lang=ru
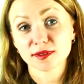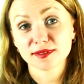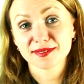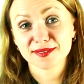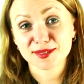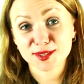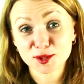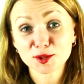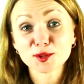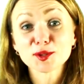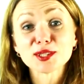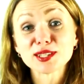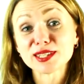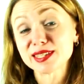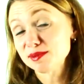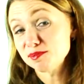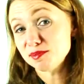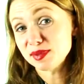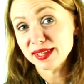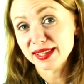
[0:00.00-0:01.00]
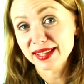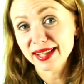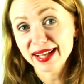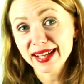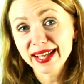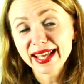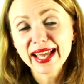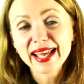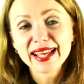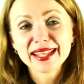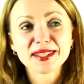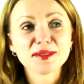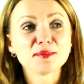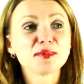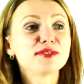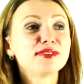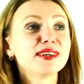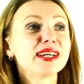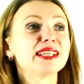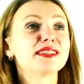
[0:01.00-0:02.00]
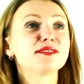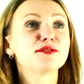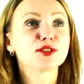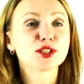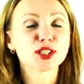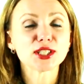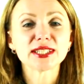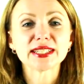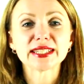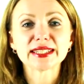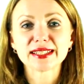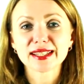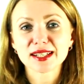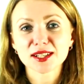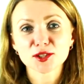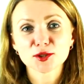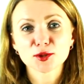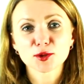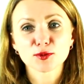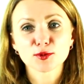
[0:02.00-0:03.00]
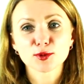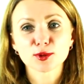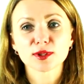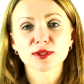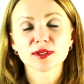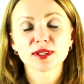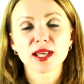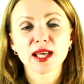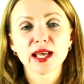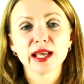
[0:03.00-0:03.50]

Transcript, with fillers: Везет на себе, да? Не бывает в жизни так, что вот